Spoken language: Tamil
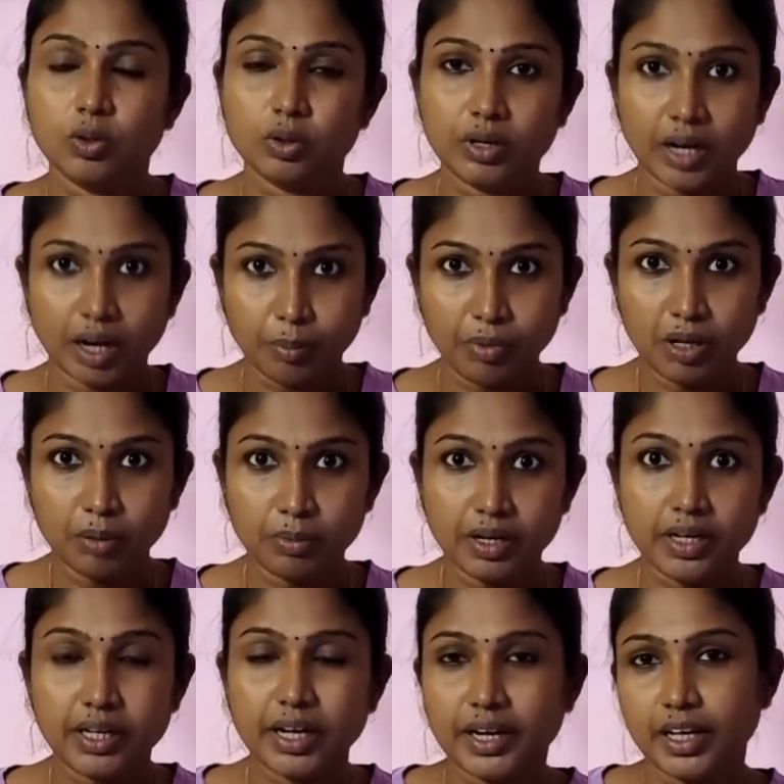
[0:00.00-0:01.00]
ஸோ நம்மள
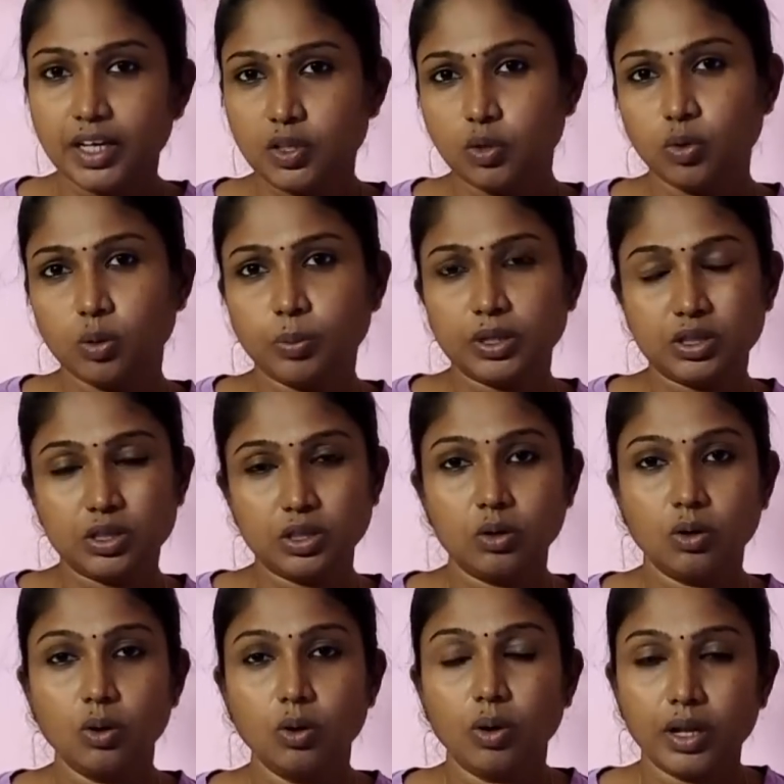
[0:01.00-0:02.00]
மாதிரி கடைசி ஒரு பத்து
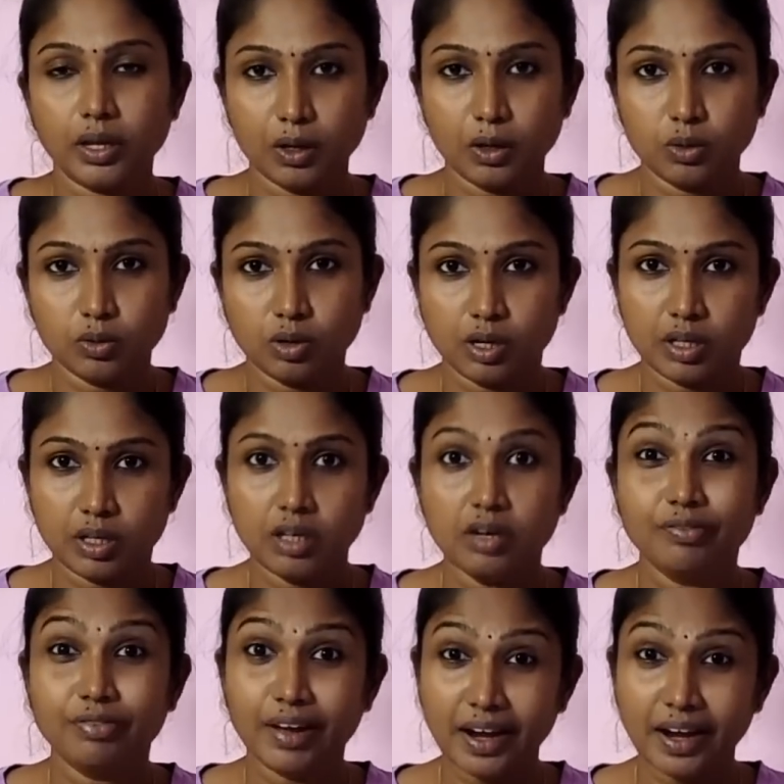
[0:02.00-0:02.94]
கிலோ குறைக்கிறவங்களுக்கு